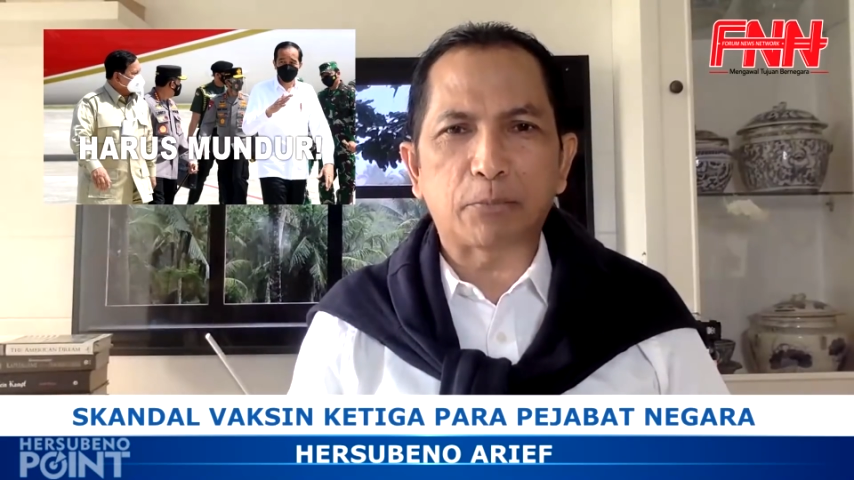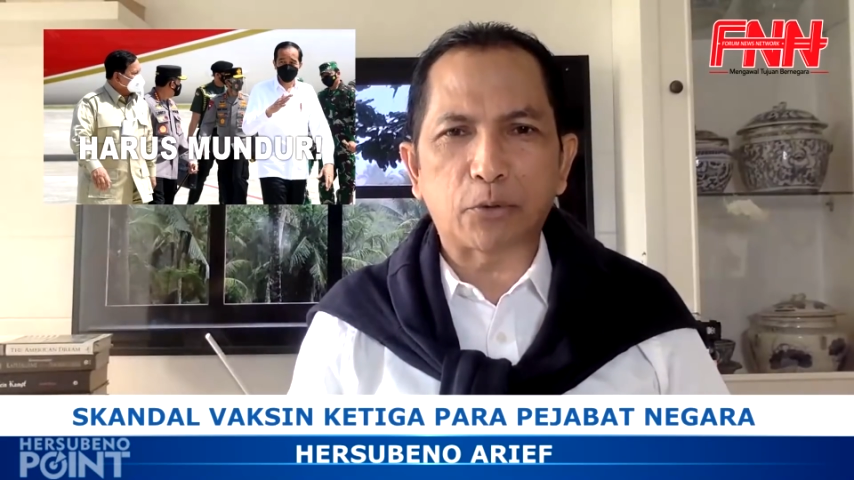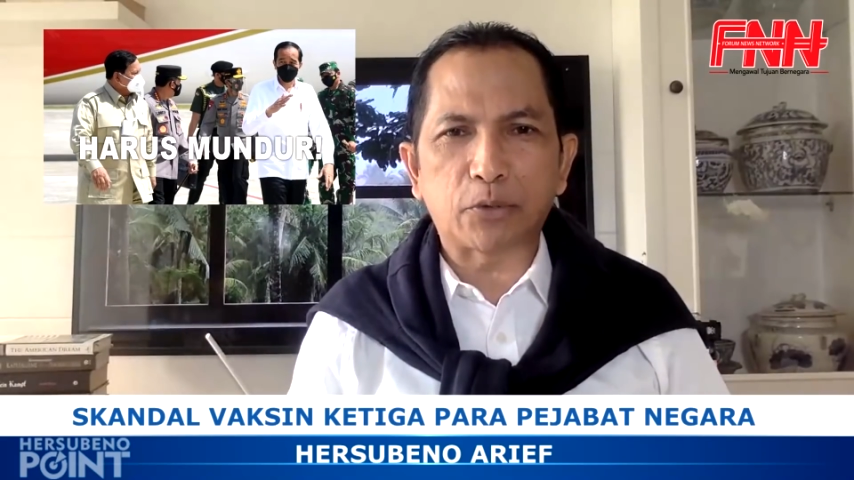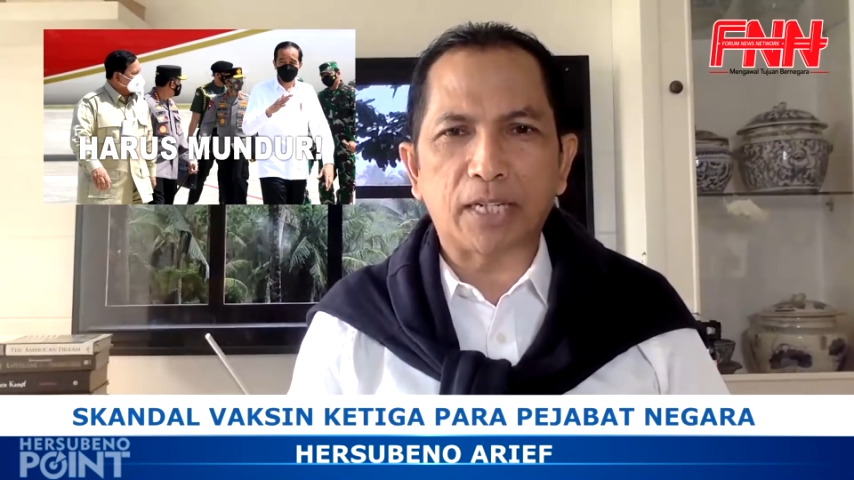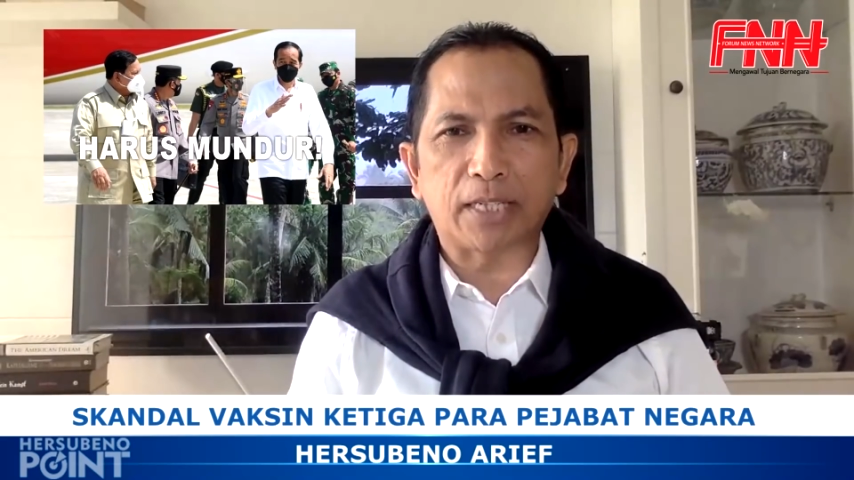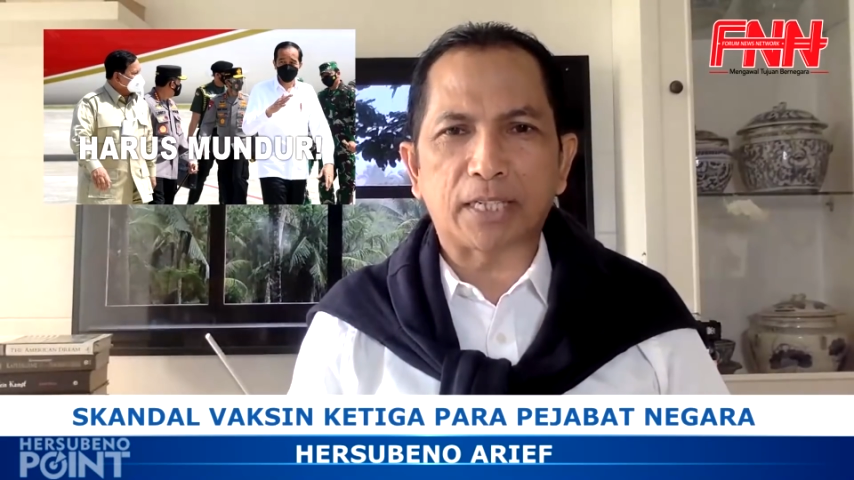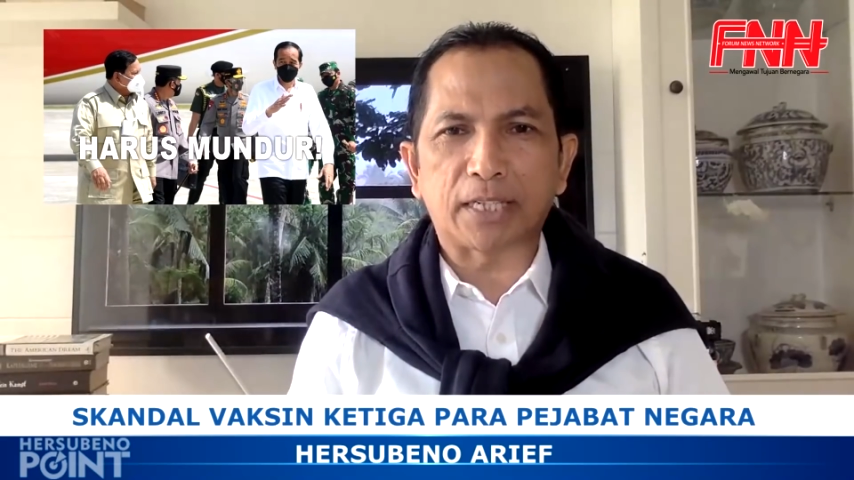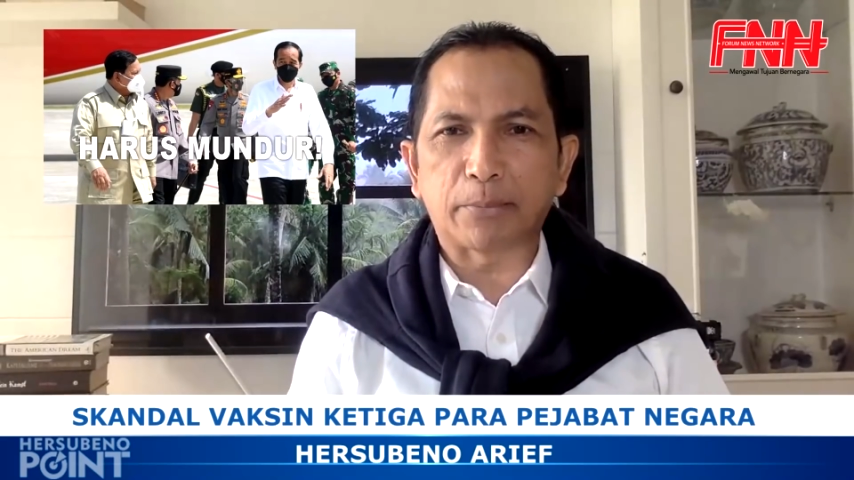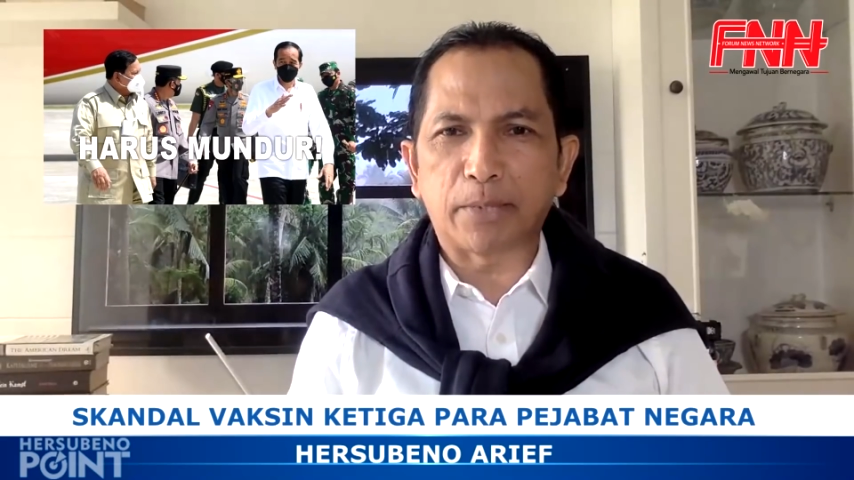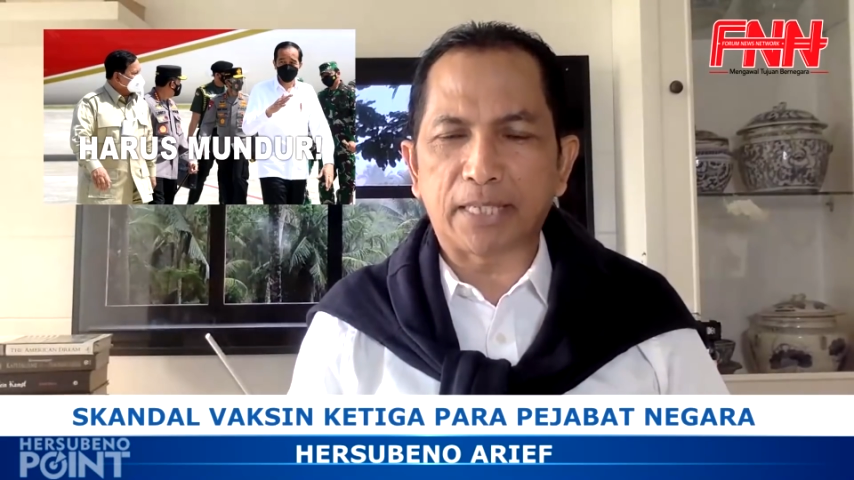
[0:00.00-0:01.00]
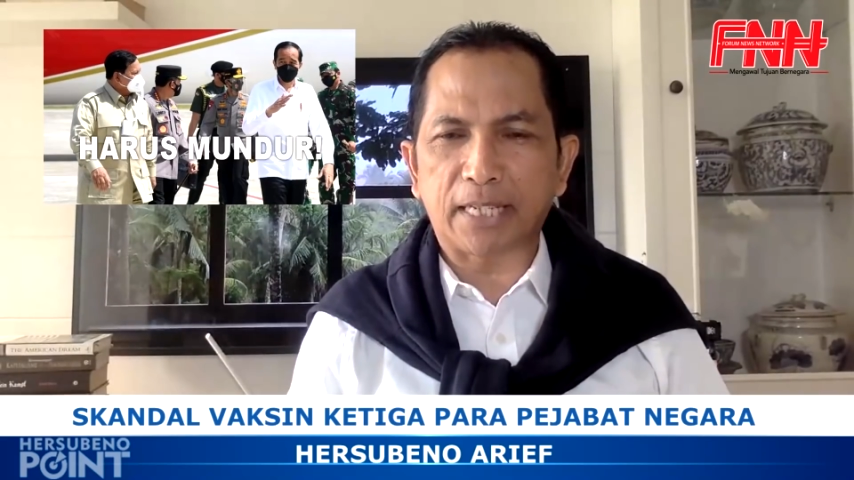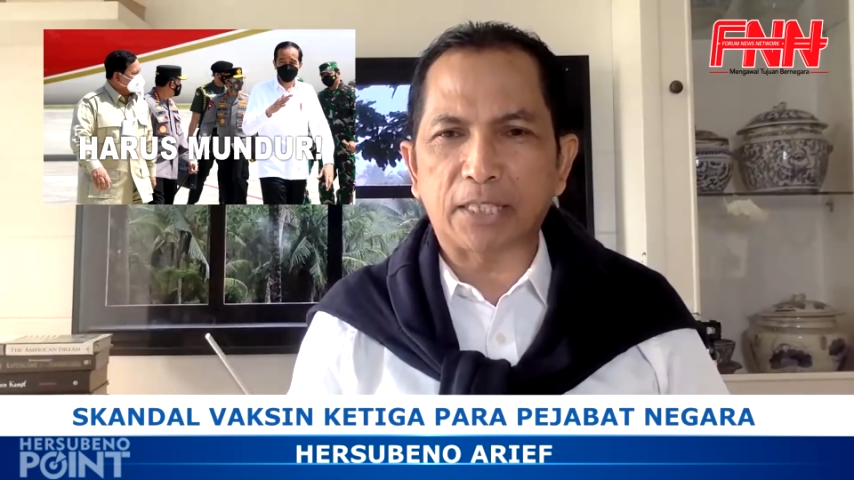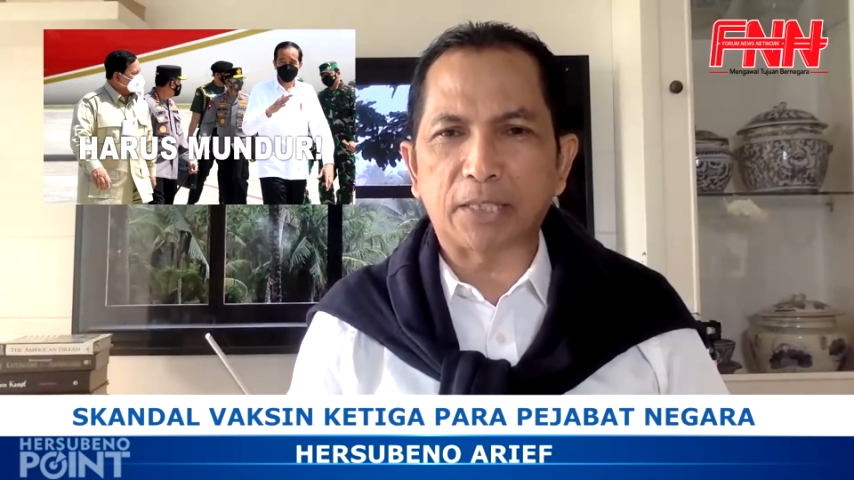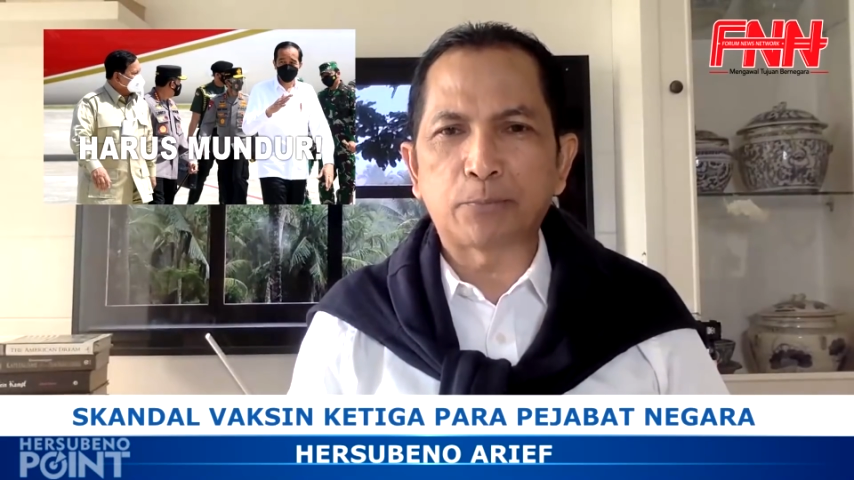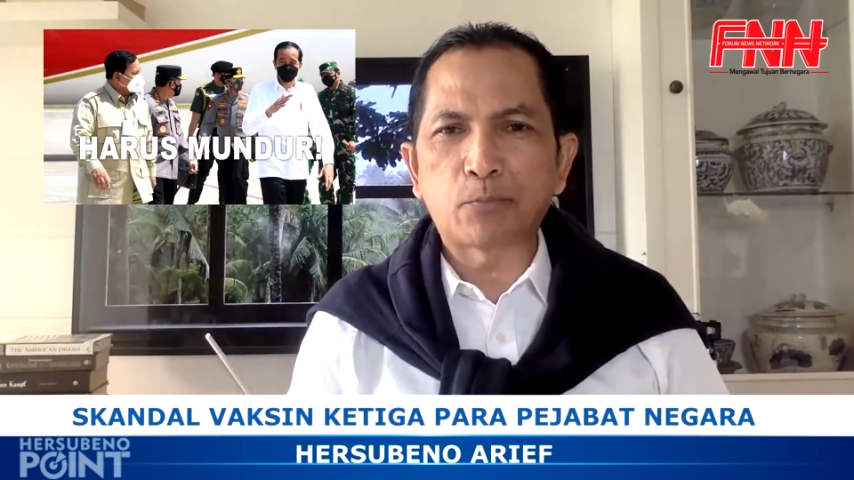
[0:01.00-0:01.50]
merusak
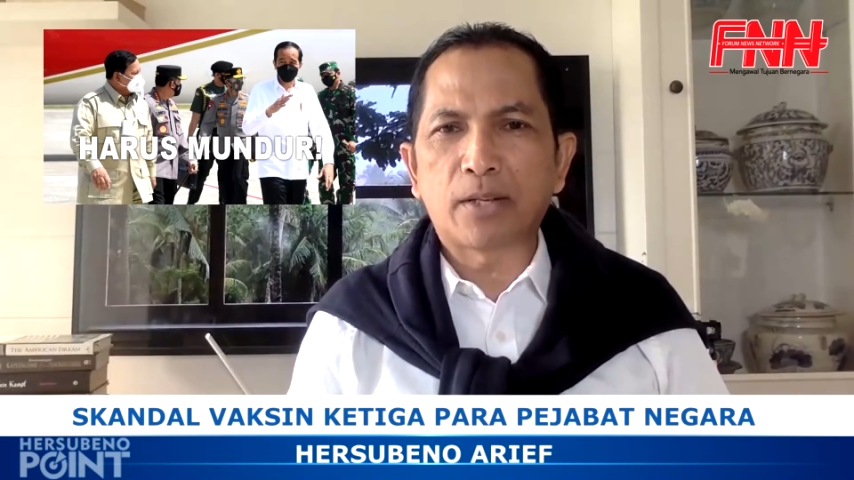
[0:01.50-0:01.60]
kredibilitas